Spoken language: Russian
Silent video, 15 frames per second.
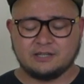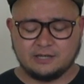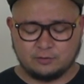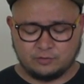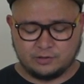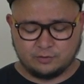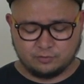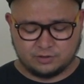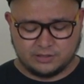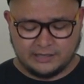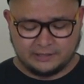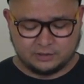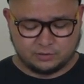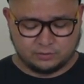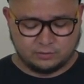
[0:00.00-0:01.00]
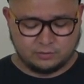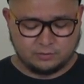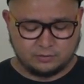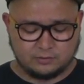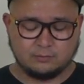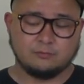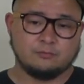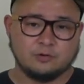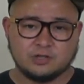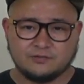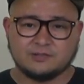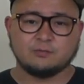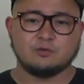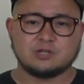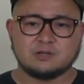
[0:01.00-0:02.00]
на эту дегустацию. Может,
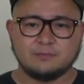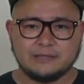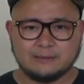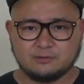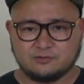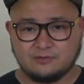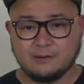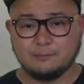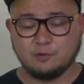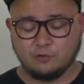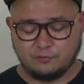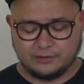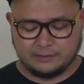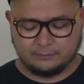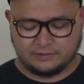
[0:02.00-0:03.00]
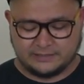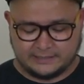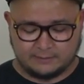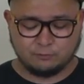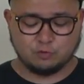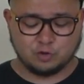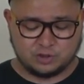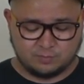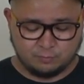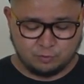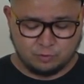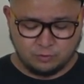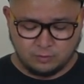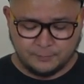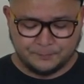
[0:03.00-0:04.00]
возможно, мы там с вами увидимся. Я там тоже
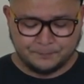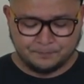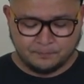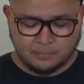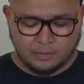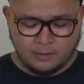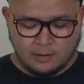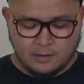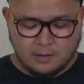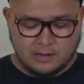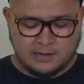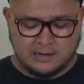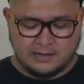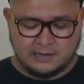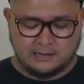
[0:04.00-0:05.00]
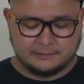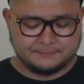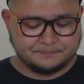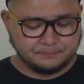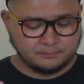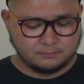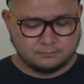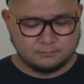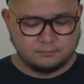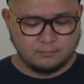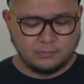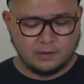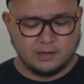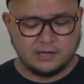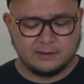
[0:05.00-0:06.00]
буду. А,
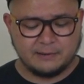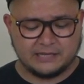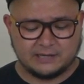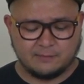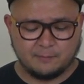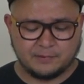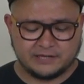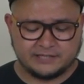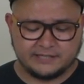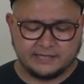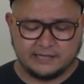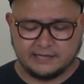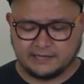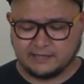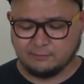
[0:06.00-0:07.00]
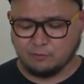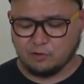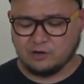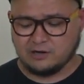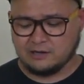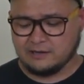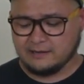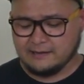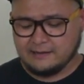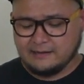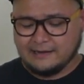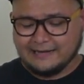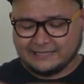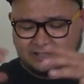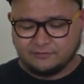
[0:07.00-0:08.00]
ребята попросили их немного
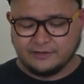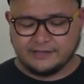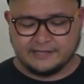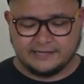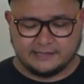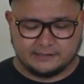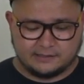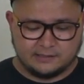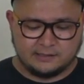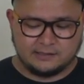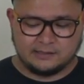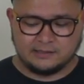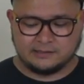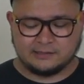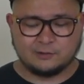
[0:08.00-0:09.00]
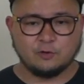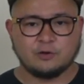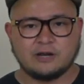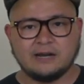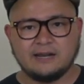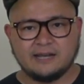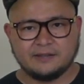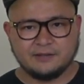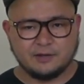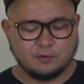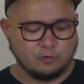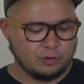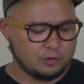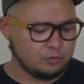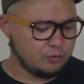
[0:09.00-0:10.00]
осветить э, такой кальянной
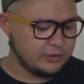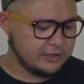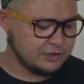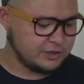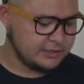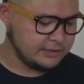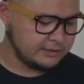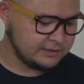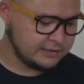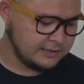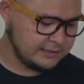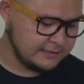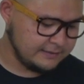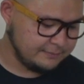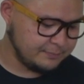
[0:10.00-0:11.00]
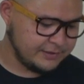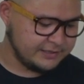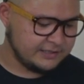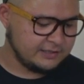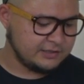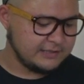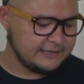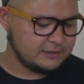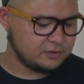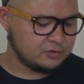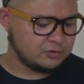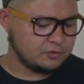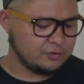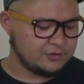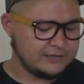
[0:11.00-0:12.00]
культуре через э,
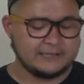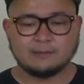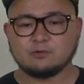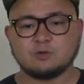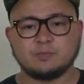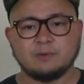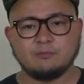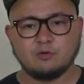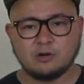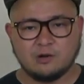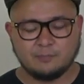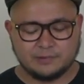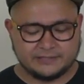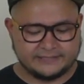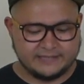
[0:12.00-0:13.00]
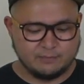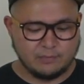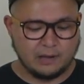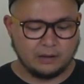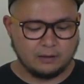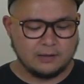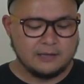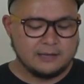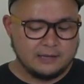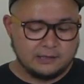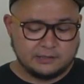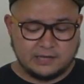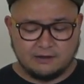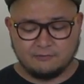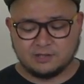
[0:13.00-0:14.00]
презентацию, то есть я там, чтобы немного поснимал.
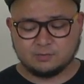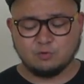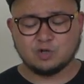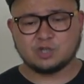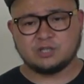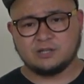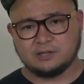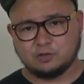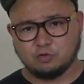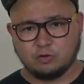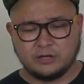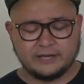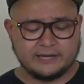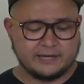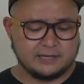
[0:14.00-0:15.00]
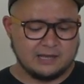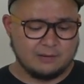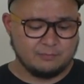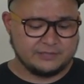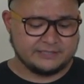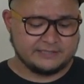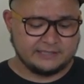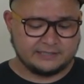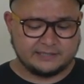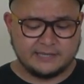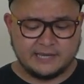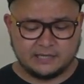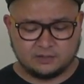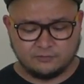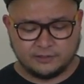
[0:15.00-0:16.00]
Да, возможно, доля рекламы здесь
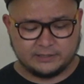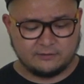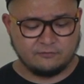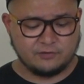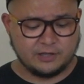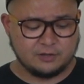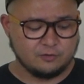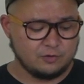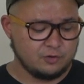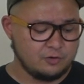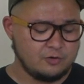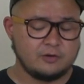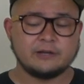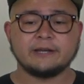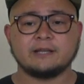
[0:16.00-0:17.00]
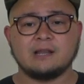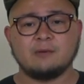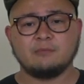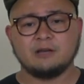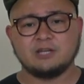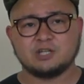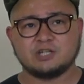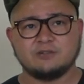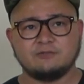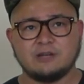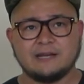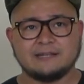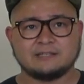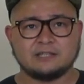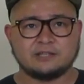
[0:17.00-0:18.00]
есть в этом видео, но реклама лишь
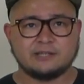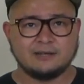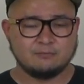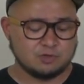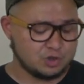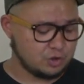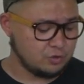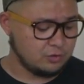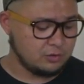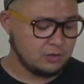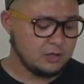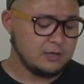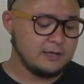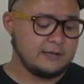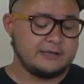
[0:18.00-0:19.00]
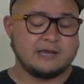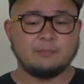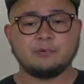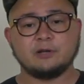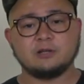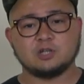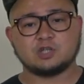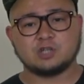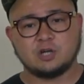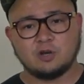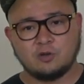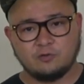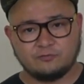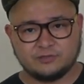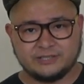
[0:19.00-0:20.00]
является тем, что я
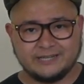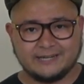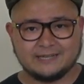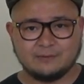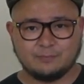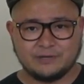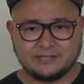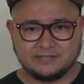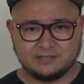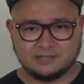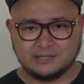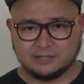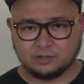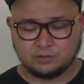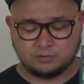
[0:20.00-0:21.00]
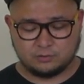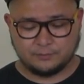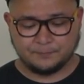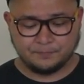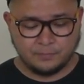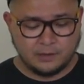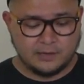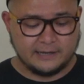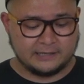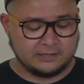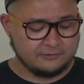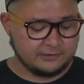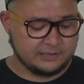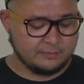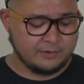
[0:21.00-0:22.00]
приглашаю всех на презентацию
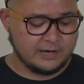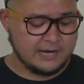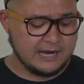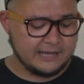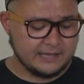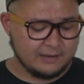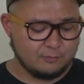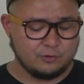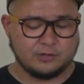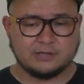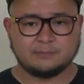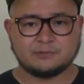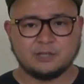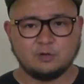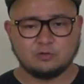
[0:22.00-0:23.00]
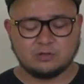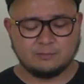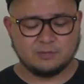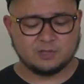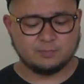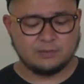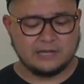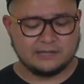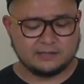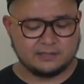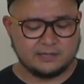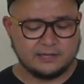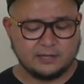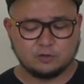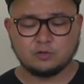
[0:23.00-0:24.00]
этого табака. Она будет абсолютно
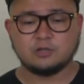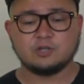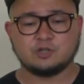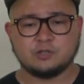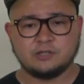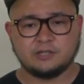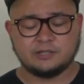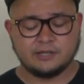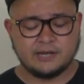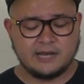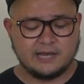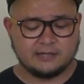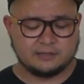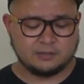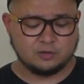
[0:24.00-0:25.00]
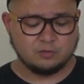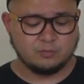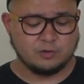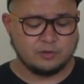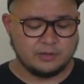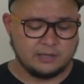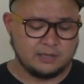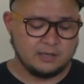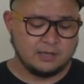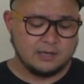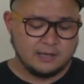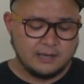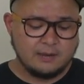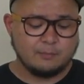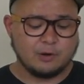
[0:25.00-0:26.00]
бесплатная, никто ничего не теряет, я думаю, и
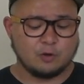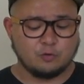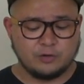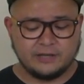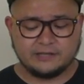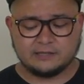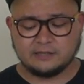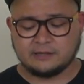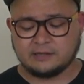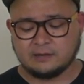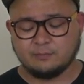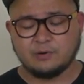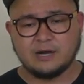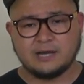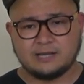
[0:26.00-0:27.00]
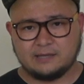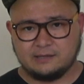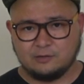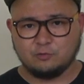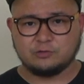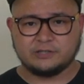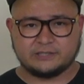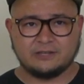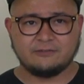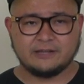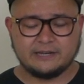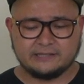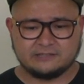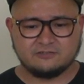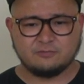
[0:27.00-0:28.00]
покурить этот табак и
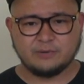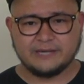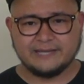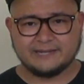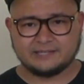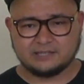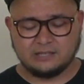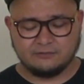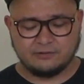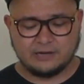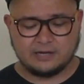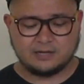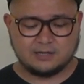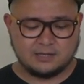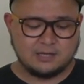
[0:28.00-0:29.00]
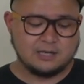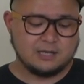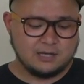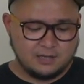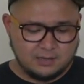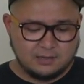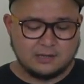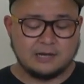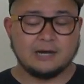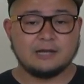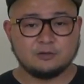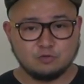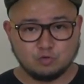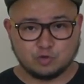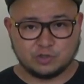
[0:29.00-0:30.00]
удостовериться в моих словах
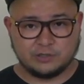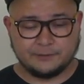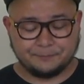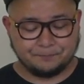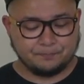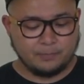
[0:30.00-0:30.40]
а, нужно.